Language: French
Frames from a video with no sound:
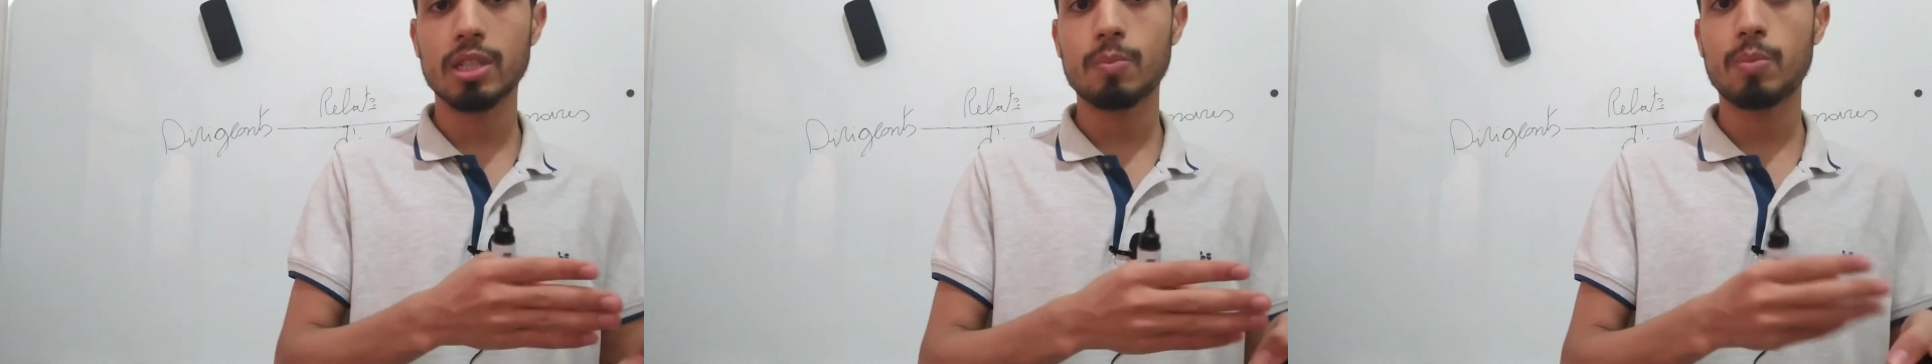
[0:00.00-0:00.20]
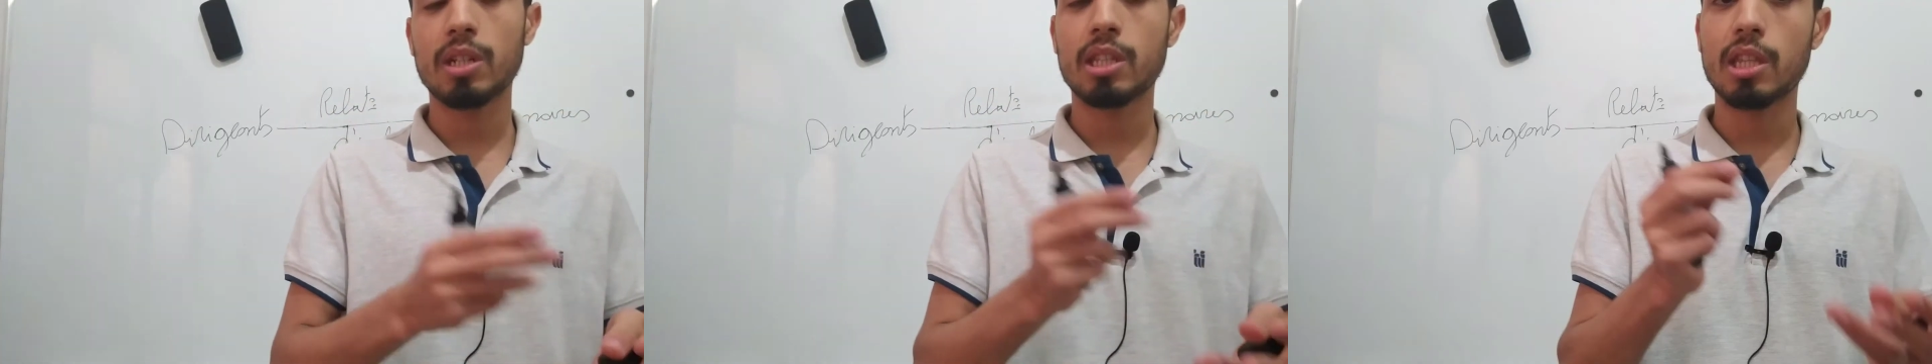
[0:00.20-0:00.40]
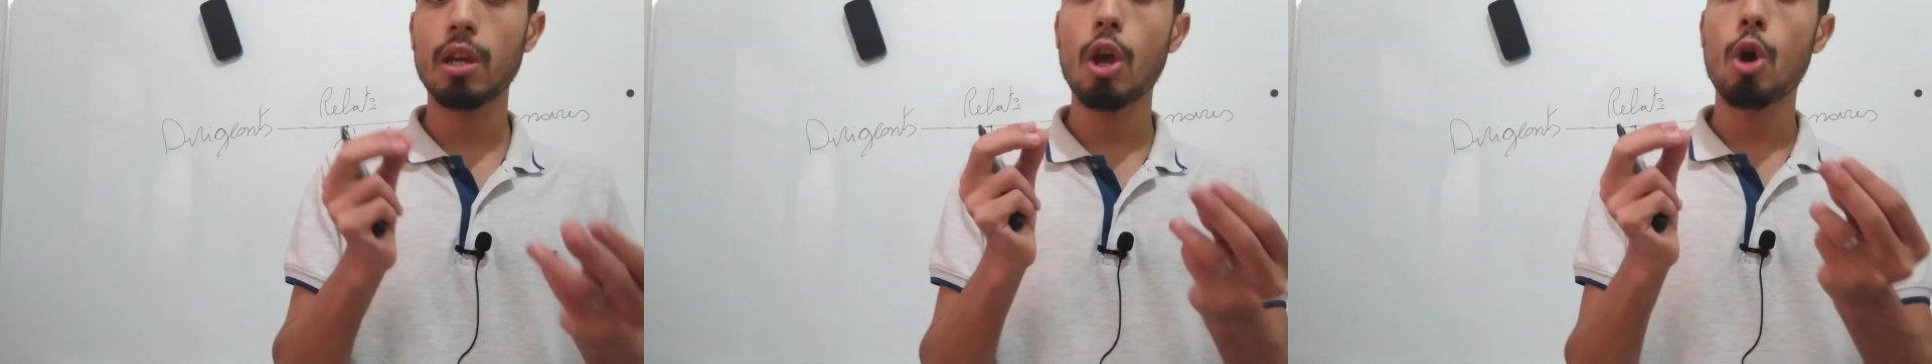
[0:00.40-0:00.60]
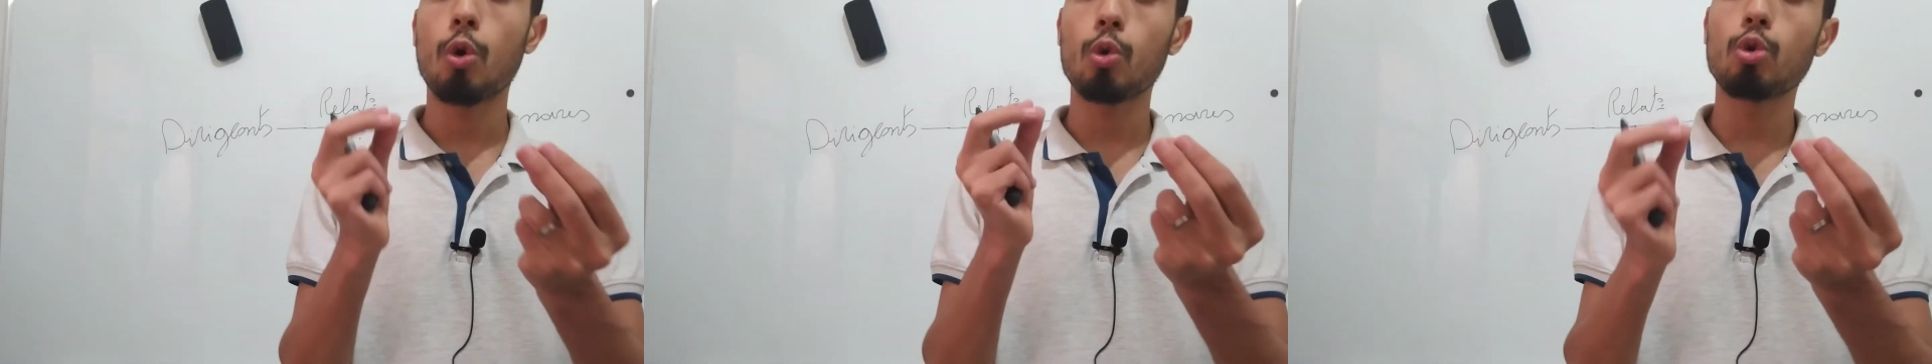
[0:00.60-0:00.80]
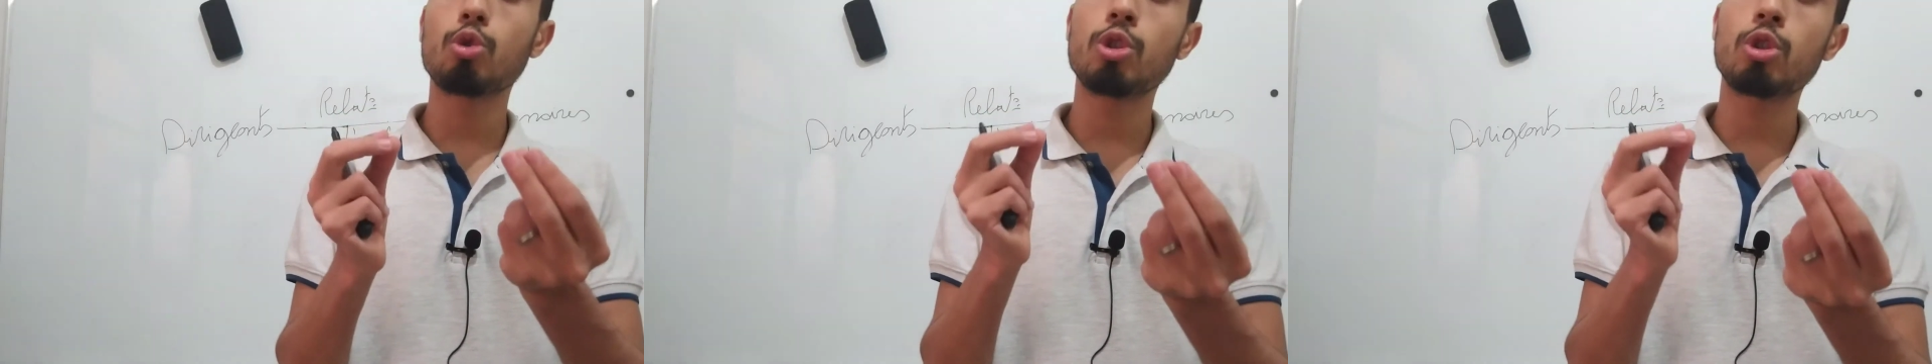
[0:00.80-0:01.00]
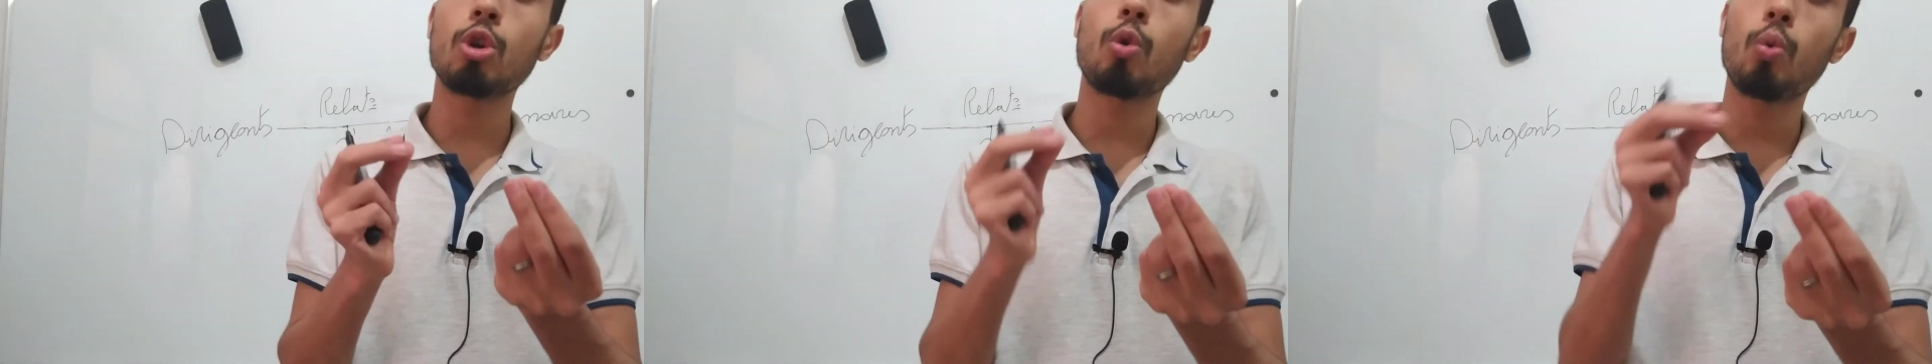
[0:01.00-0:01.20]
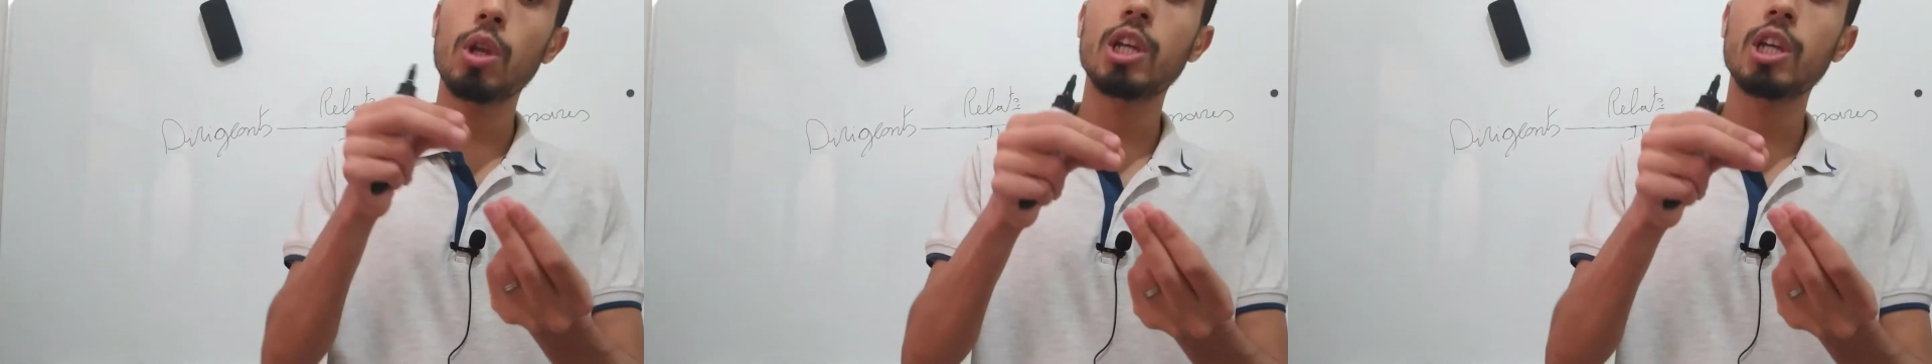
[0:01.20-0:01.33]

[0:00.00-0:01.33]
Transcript: respecter ou l'auditeur